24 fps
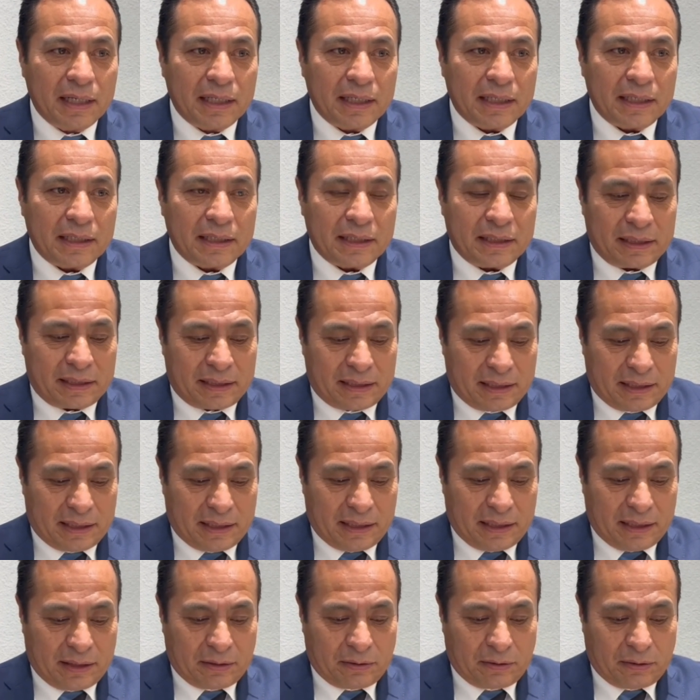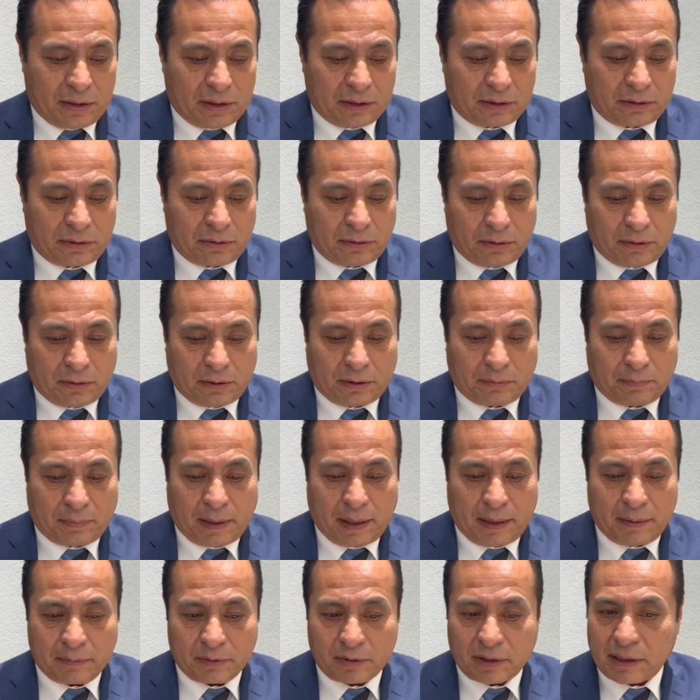y, y con esto
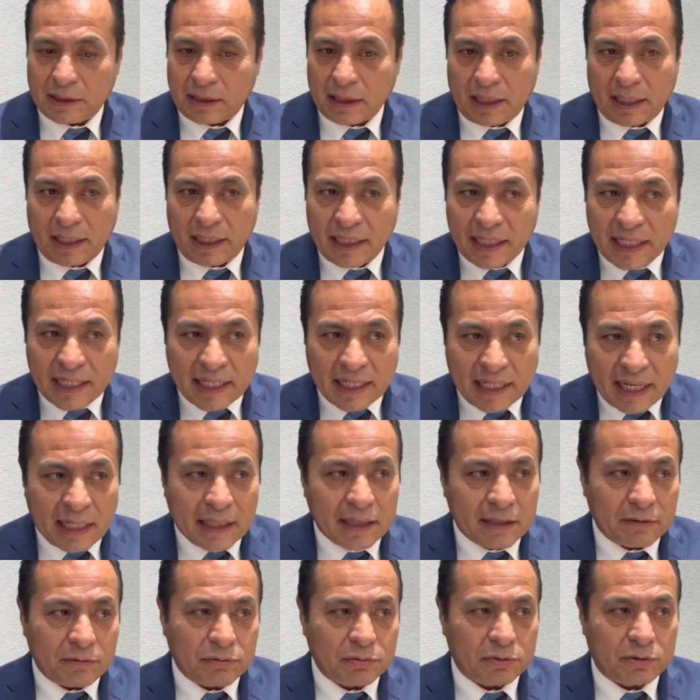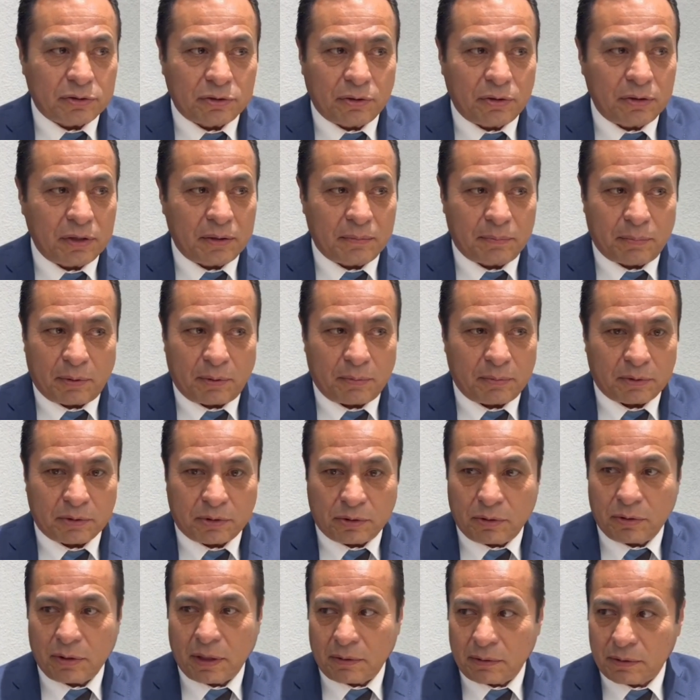esperemos que se le dé gran difusión y
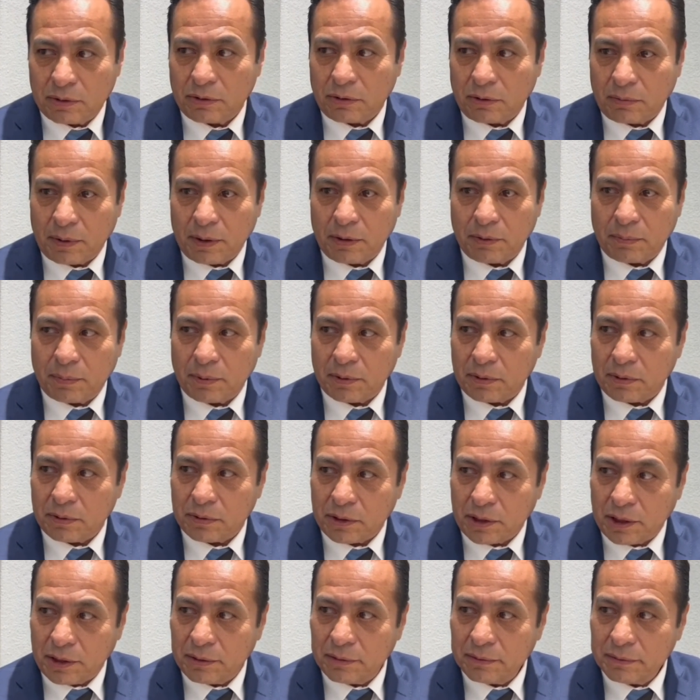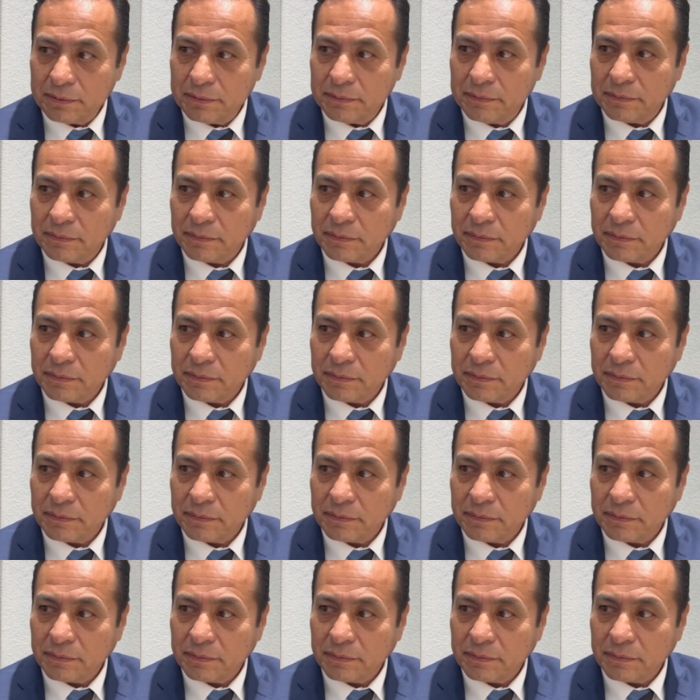promoción a nuestro vino potosino.